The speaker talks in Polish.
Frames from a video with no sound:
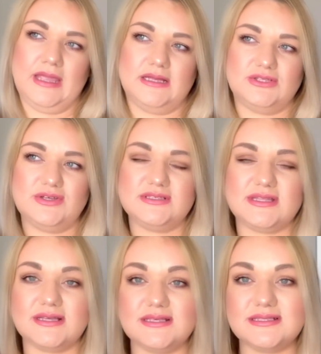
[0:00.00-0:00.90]
to jest
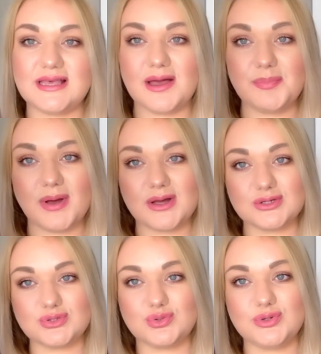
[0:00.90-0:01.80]
taki zapach,
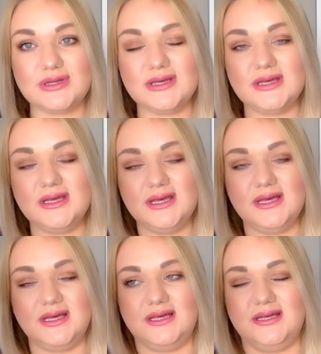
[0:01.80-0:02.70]
który
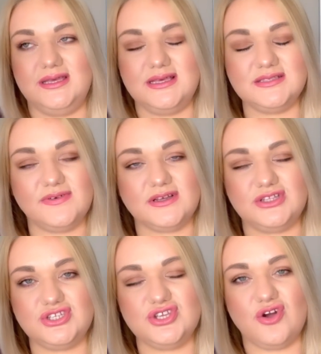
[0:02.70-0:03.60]
e, jest
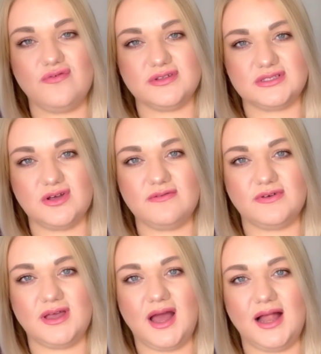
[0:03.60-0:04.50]
faktycznie owocowy,
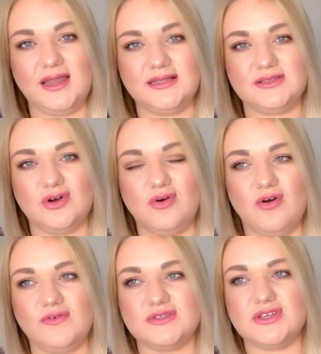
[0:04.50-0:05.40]
ale tą
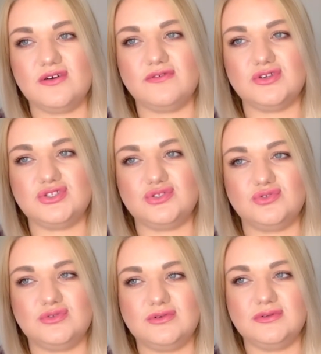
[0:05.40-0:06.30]
owocowość
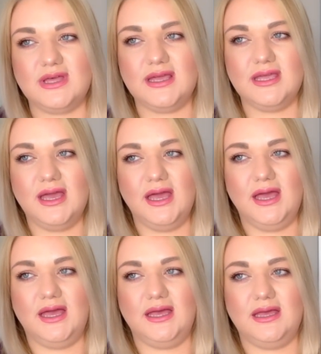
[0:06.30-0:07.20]
tu tutaj
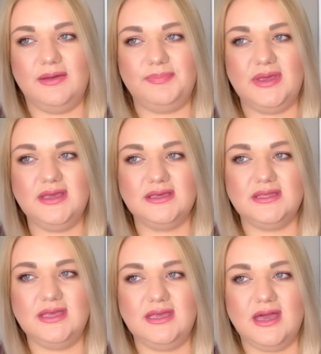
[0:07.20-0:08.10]
e,
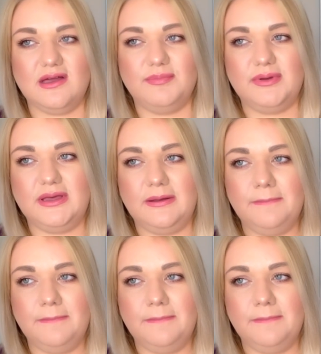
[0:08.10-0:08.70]
pięknie jakby